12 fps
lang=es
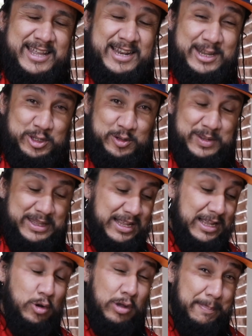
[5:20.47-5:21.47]
Listo, banda.
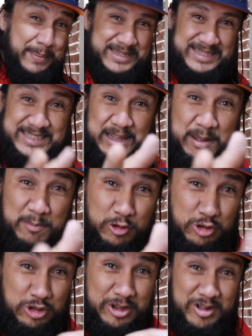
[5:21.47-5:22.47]
Lo que pasa es que
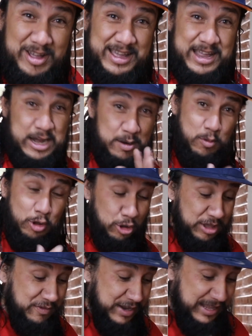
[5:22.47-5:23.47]
estábamos en el modo
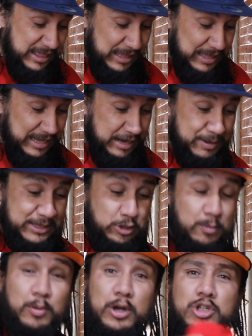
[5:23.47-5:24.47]
diferente de
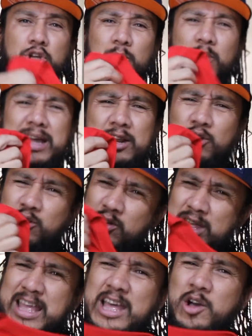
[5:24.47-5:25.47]
grabación, por eso como que no,
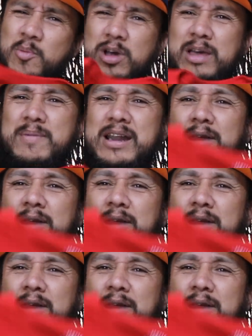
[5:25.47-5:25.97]
como que me